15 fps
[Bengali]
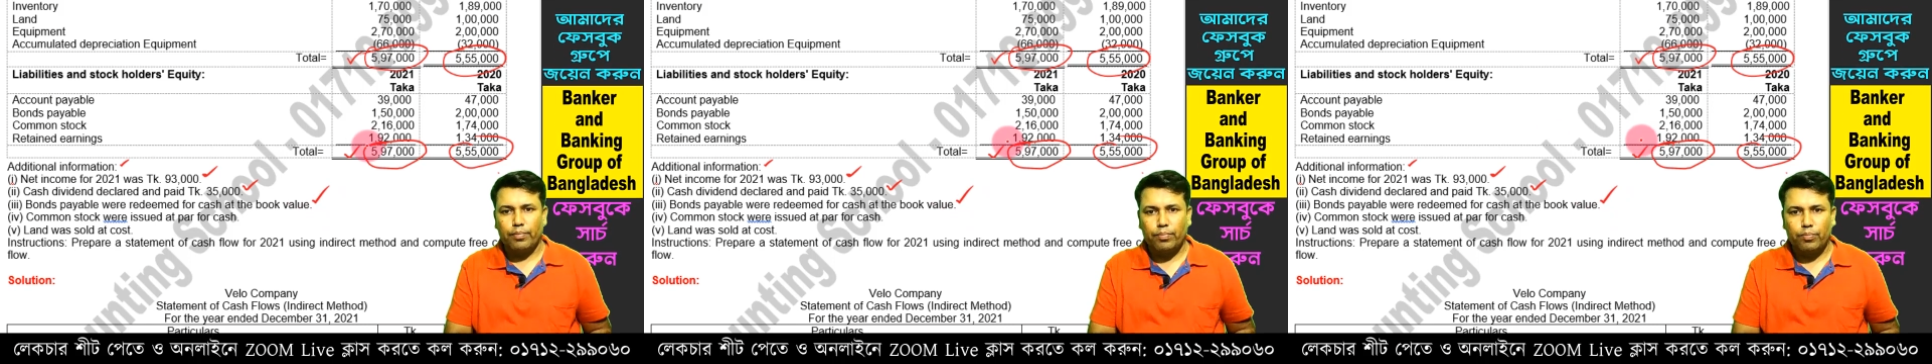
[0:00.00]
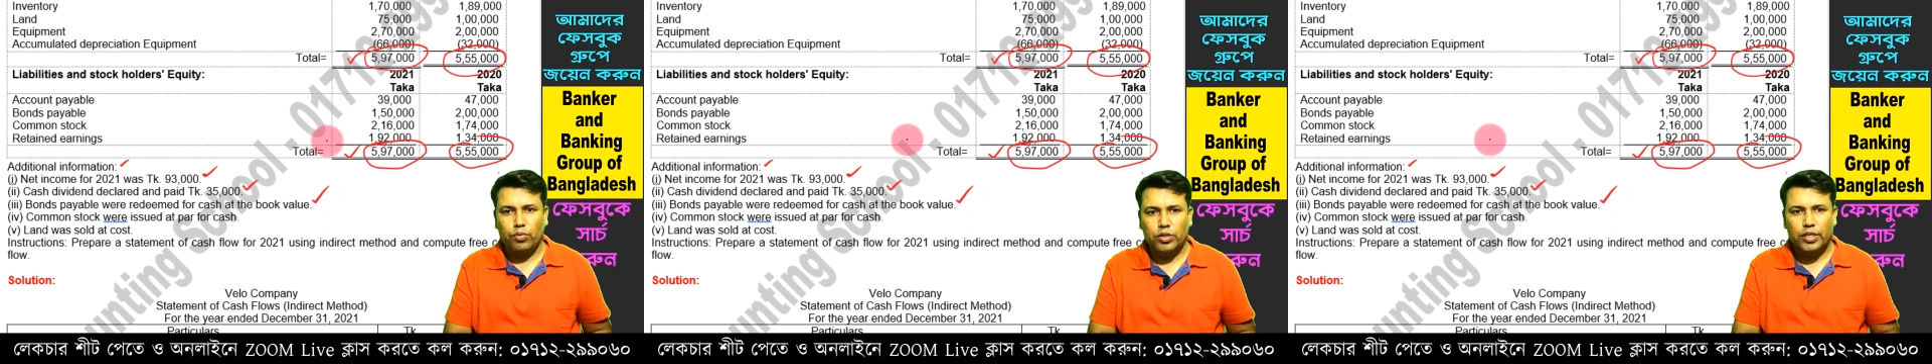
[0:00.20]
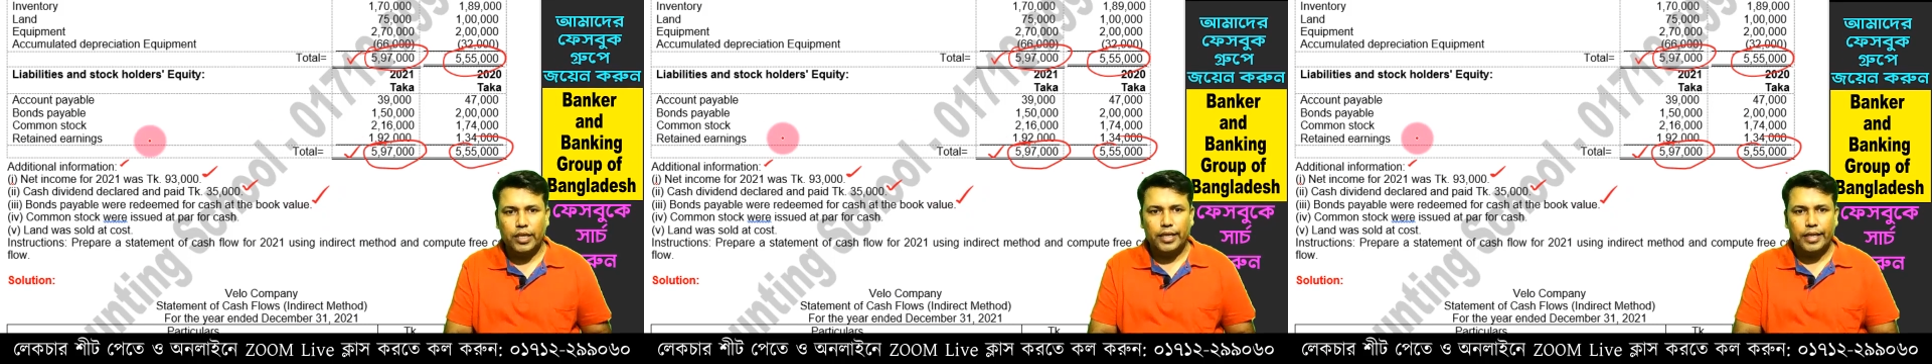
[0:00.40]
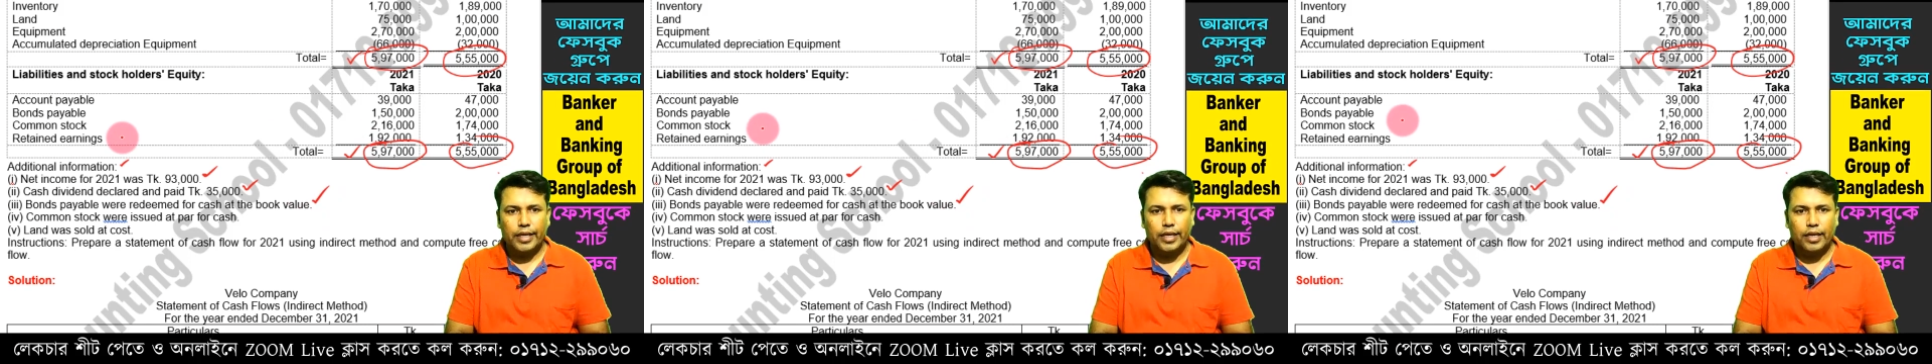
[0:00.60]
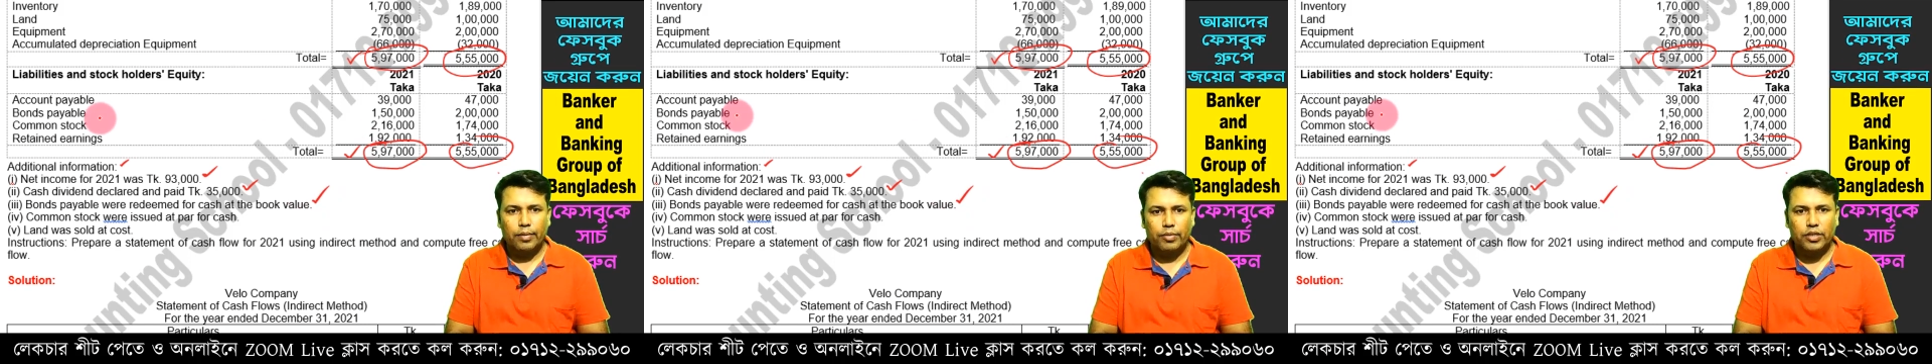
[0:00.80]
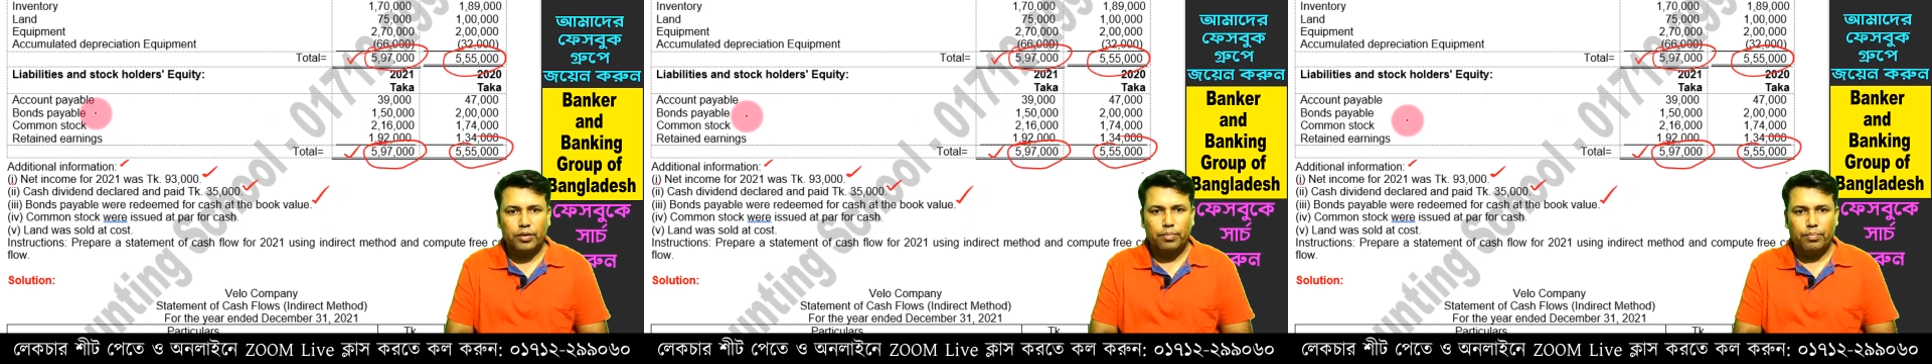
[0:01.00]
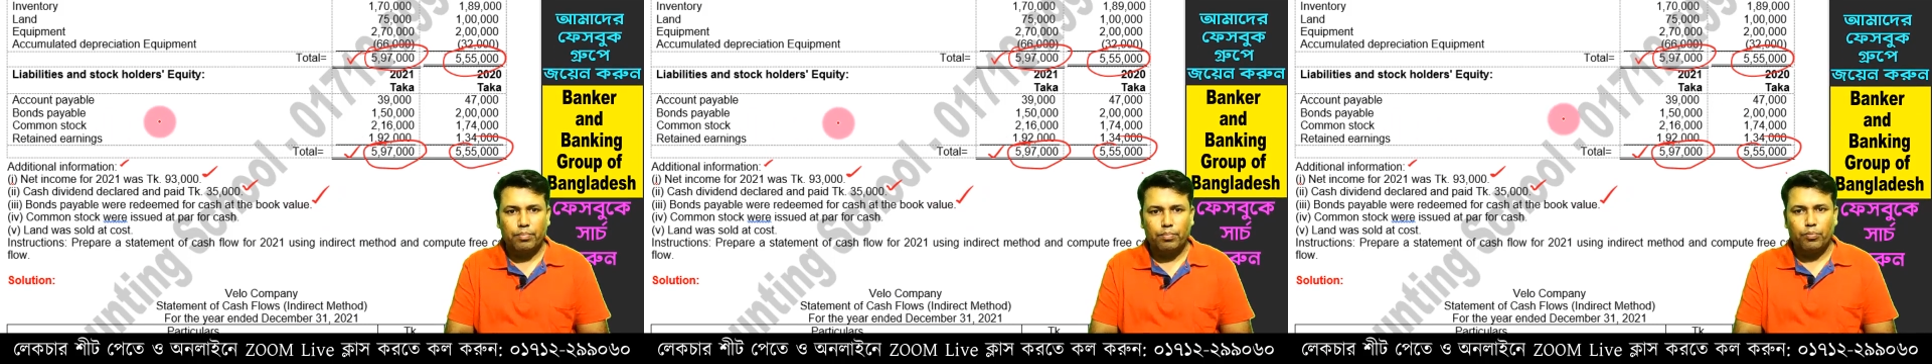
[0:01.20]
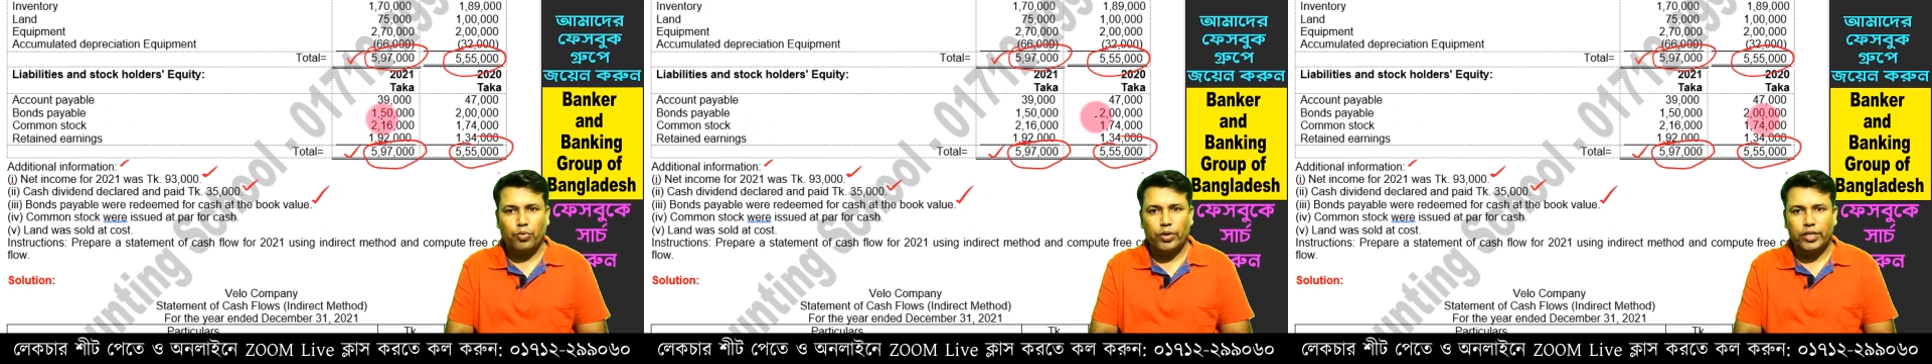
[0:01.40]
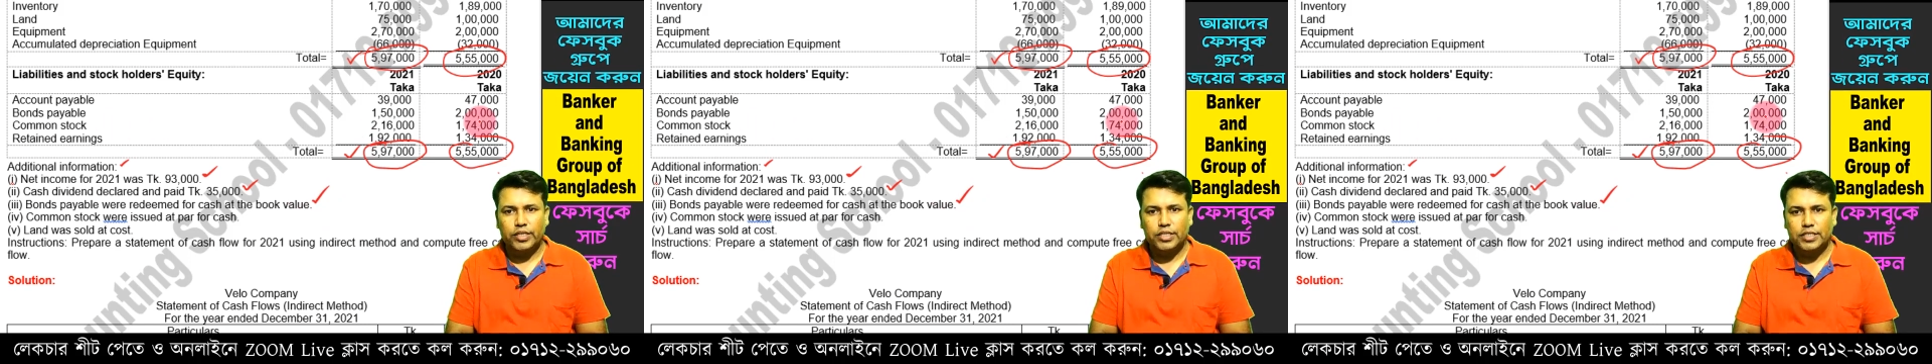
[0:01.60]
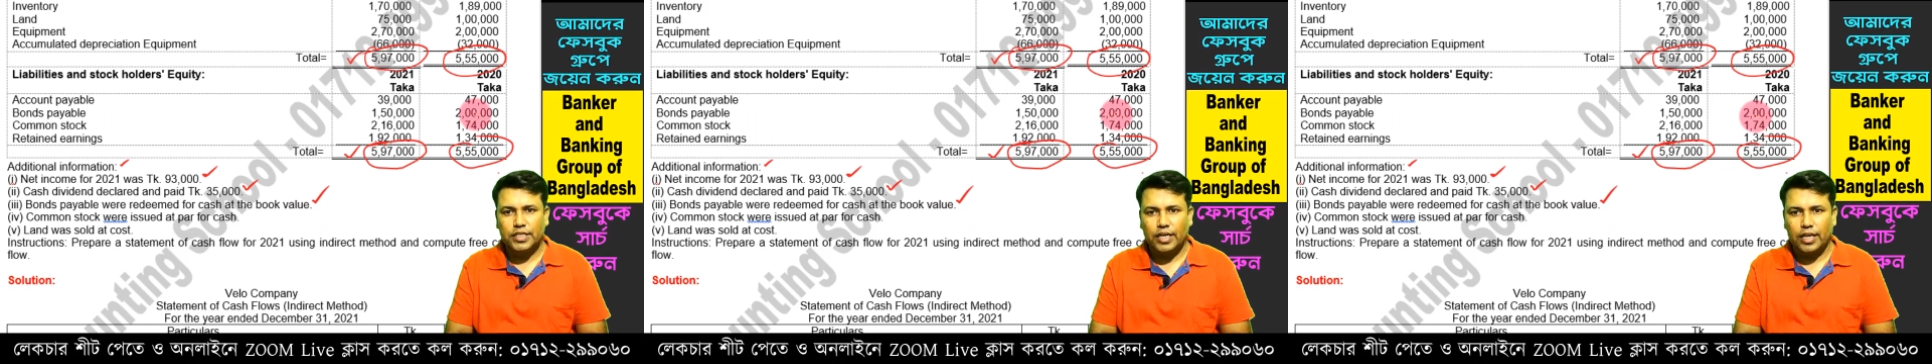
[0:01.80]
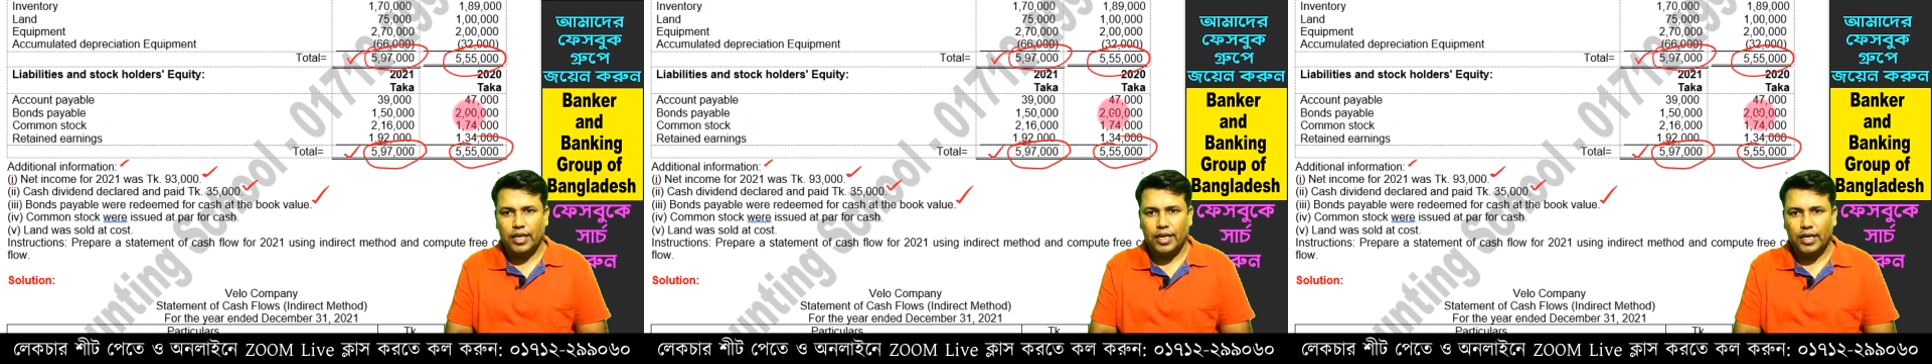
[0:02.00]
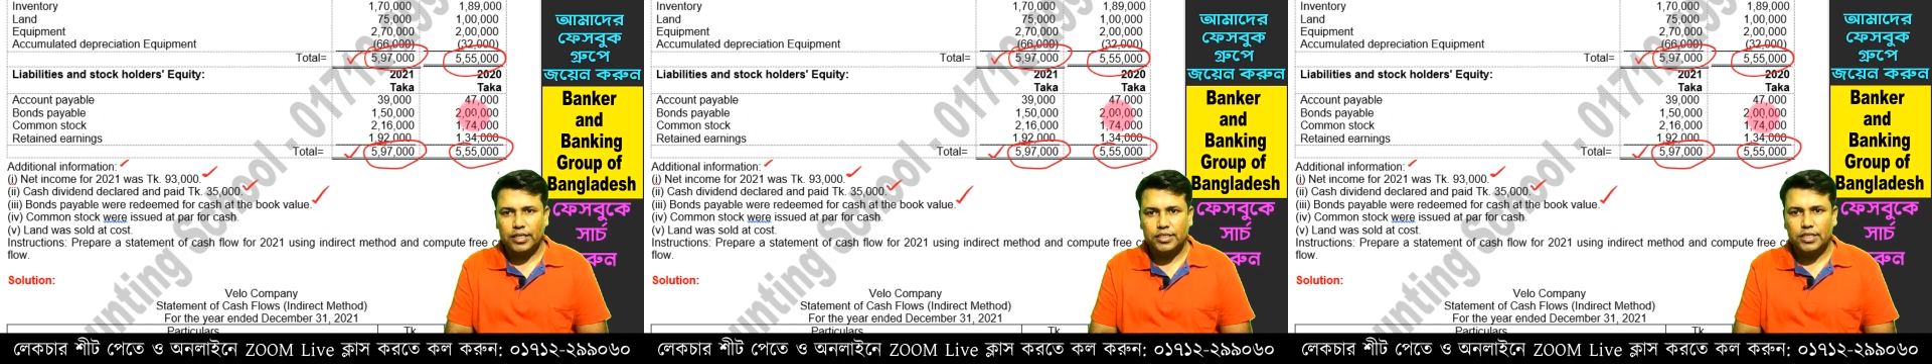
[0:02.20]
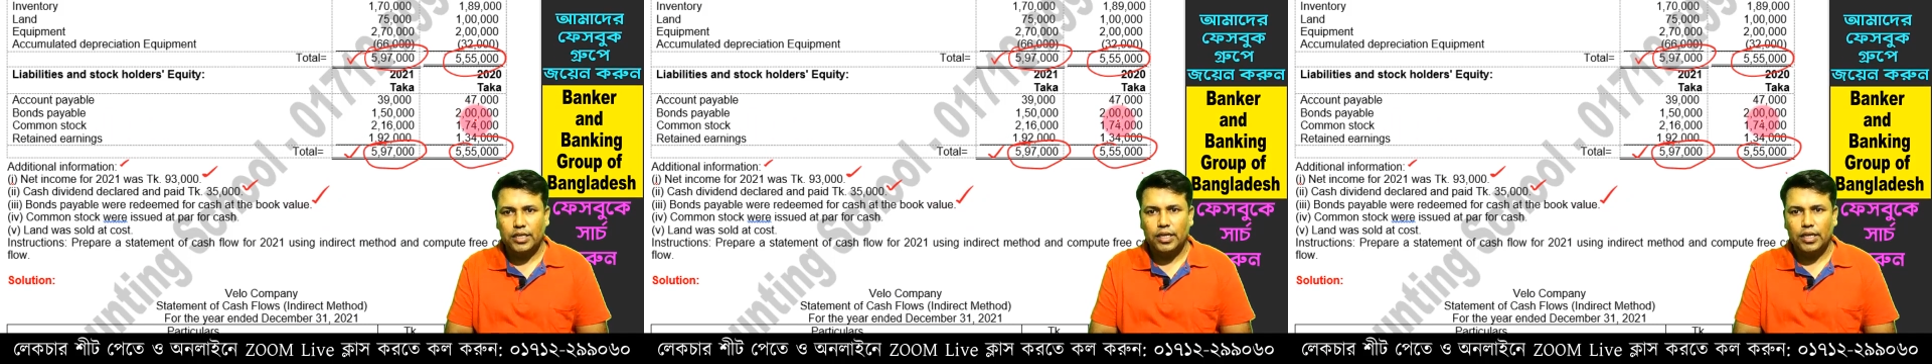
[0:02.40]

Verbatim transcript: বলতে এখানে আমাদের বইতে যেটা লেখা আছে